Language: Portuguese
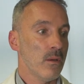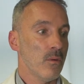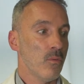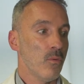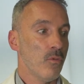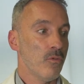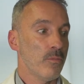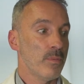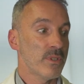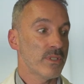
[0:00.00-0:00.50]

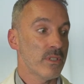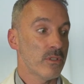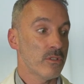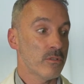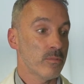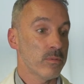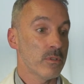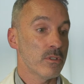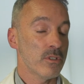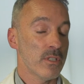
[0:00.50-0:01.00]
houve
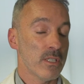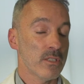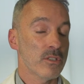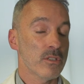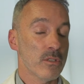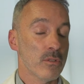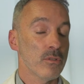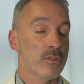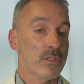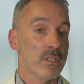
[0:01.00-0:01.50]
bastantes projetos
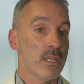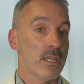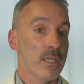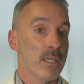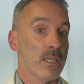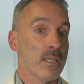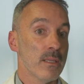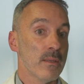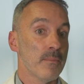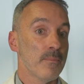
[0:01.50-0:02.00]
que
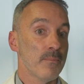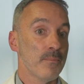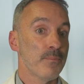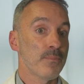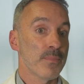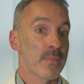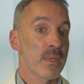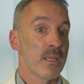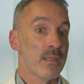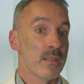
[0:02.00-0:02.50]
conseguem
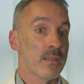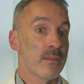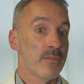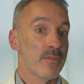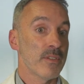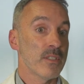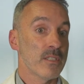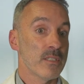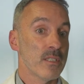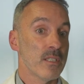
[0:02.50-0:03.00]

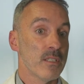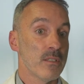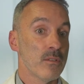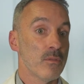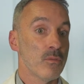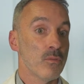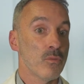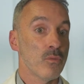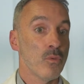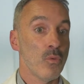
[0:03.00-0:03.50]
fazer
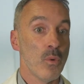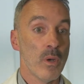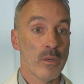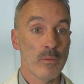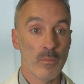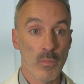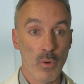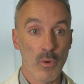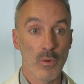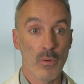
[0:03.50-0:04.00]
um
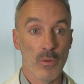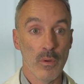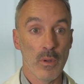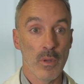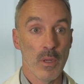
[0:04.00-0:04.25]
ano bom.